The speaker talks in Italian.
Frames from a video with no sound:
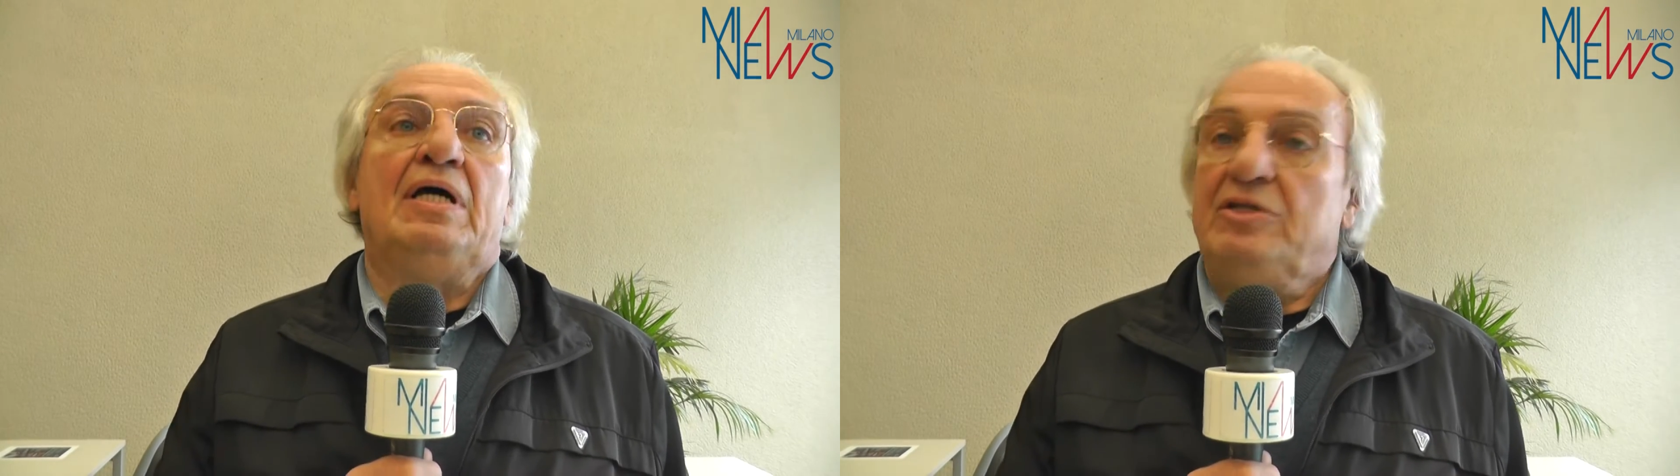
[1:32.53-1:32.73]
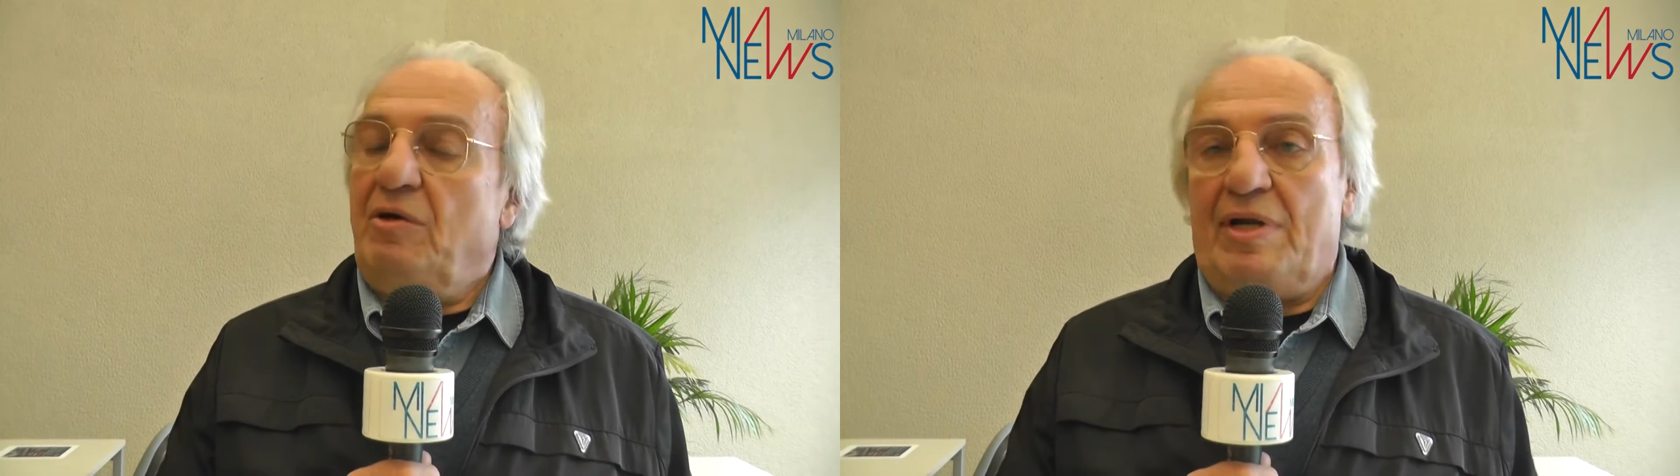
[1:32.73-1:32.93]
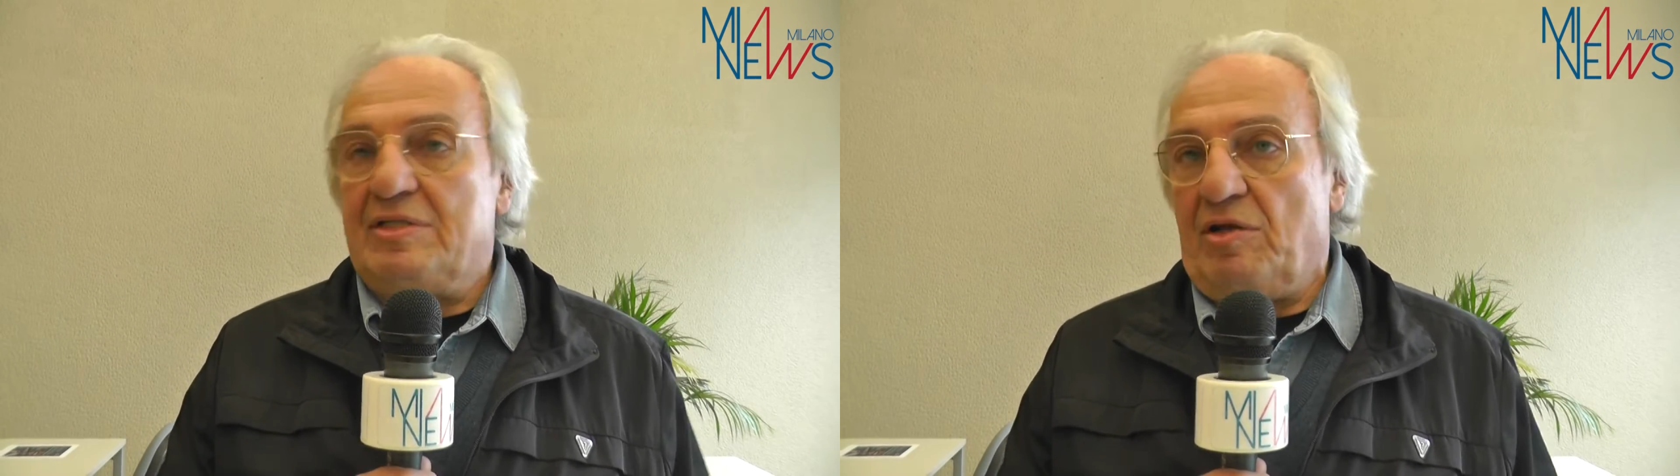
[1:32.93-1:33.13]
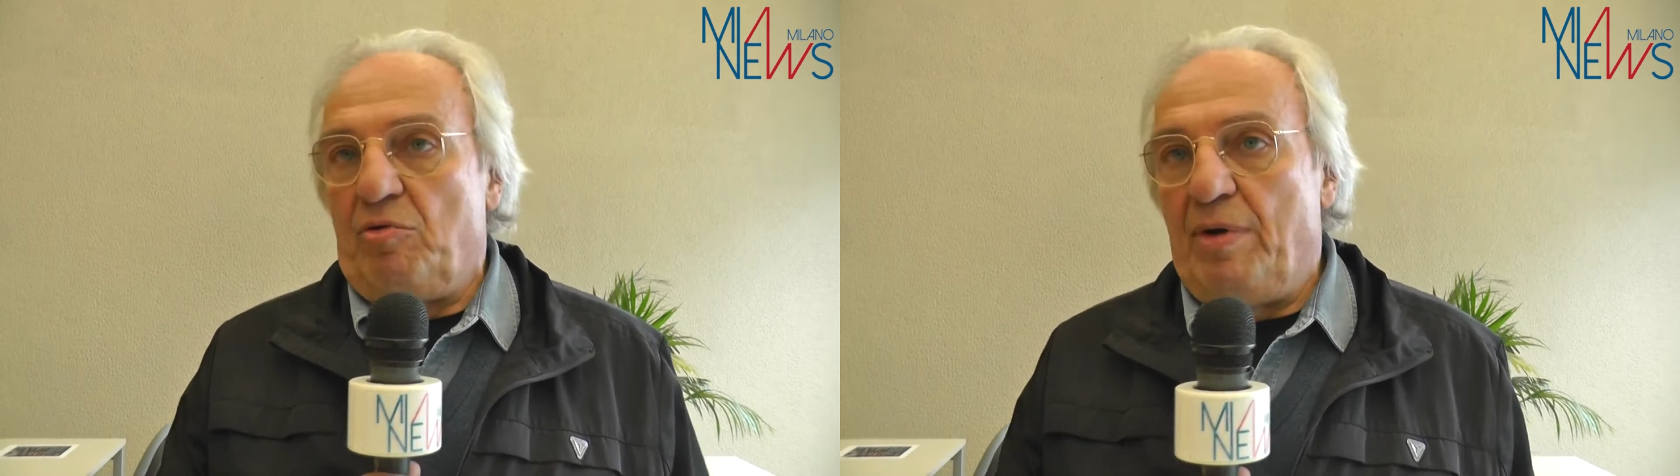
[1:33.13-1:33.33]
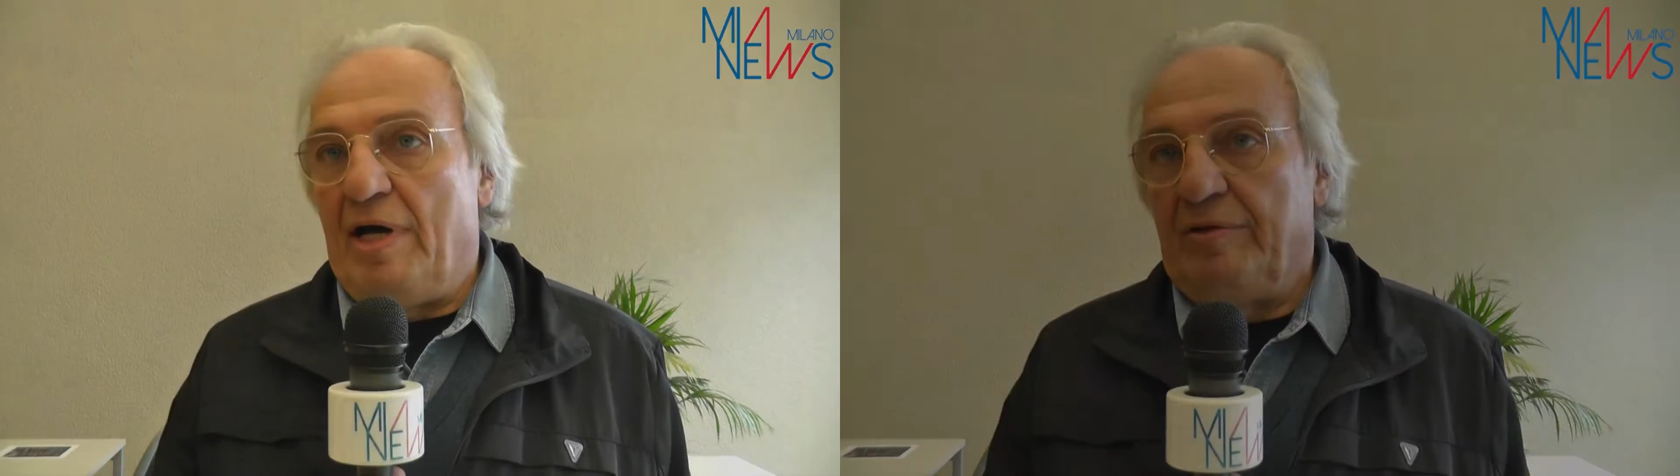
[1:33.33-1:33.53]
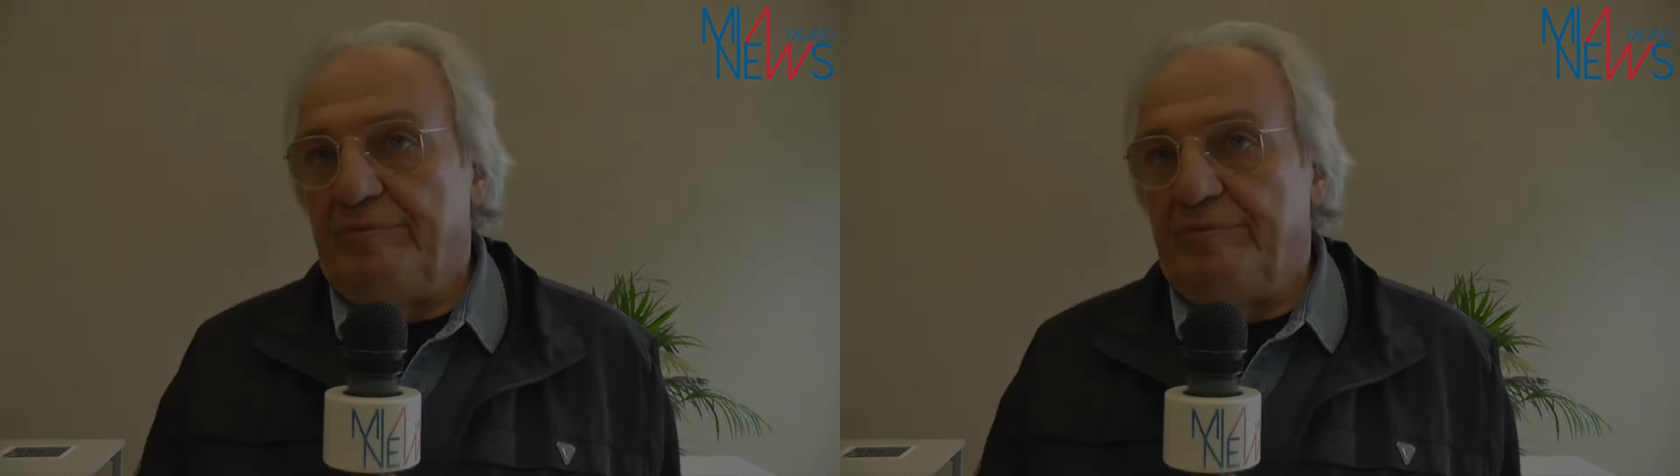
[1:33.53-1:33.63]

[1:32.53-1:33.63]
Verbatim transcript: c'è un essere umano.